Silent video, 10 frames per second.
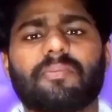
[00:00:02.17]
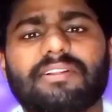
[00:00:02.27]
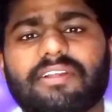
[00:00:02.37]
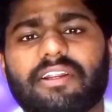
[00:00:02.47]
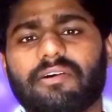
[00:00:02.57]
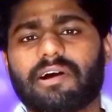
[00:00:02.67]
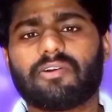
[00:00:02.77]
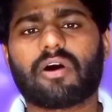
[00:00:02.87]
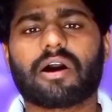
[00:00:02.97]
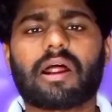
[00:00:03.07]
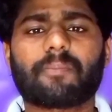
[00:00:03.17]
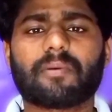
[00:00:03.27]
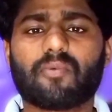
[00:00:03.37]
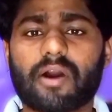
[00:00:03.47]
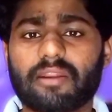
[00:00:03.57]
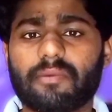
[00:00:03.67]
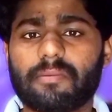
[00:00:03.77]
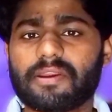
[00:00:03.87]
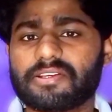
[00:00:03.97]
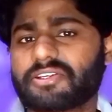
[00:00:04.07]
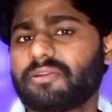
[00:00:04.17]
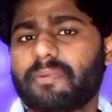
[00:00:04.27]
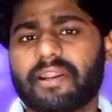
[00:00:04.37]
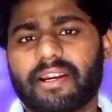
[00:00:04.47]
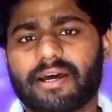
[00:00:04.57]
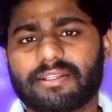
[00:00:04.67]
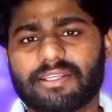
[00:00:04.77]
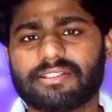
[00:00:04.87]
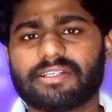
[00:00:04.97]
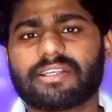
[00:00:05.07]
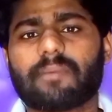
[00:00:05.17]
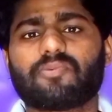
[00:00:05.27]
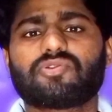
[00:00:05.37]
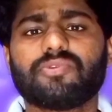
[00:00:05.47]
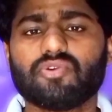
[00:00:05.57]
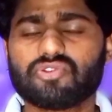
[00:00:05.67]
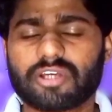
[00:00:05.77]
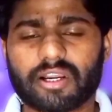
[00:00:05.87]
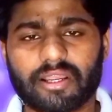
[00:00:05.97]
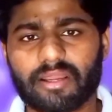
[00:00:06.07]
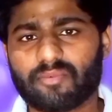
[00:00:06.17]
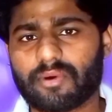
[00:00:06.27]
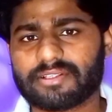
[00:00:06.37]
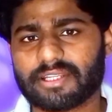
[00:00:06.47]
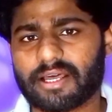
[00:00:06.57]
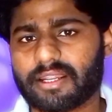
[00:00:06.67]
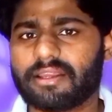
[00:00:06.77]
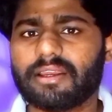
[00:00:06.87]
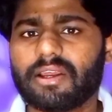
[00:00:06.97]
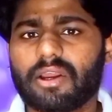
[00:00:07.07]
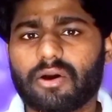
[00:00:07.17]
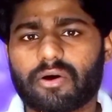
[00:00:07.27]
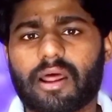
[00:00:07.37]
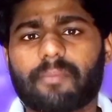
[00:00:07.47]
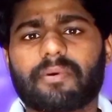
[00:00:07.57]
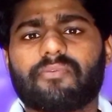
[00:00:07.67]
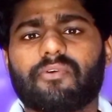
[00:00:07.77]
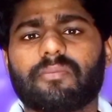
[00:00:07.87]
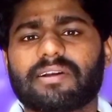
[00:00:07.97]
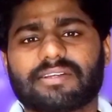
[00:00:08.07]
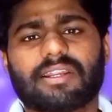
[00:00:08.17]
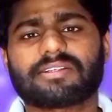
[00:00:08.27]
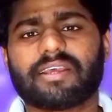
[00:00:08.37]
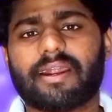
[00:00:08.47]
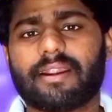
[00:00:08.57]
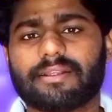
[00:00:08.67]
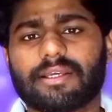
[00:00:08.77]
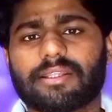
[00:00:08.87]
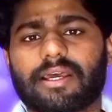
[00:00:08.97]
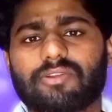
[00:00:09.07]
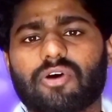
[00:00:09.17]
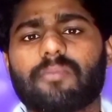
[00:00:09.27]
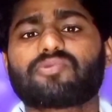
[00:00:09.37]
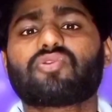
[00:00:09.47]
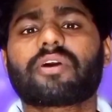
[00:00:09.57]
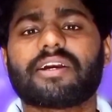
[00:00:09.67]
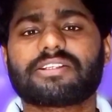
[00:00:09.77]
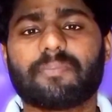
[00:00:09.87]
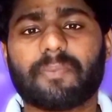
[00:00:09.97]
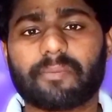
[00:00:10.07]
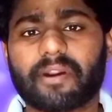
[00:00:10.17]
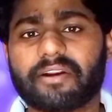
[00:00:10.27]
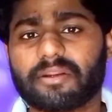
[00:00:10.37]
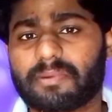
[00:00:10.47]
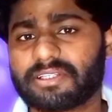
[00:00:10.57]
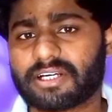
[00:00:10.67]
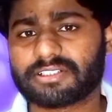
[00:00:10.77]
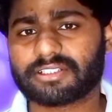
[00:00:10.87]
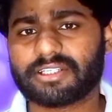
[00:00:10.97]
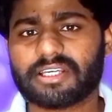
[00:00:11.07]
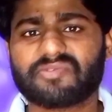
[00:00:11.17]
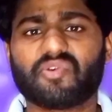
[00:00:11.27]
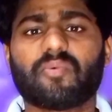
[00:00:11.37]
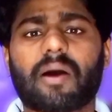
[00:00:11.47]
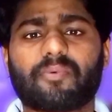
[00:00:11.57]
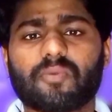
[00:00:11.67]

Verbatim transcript: मैं बात करने वाला हूँ अगर आपके मोबाइल में भी स्क्रीन पर ऐड आते हैं जैसे आप कुछ भी यूज़ कर रहे हैं मोबाइल चला रहे हैं और आपके फ़ोन में अचानक से ऐड आ जाता है तो आप उसको कैसे परमानेंटली बंद कर सकते हैं इस वीडियो में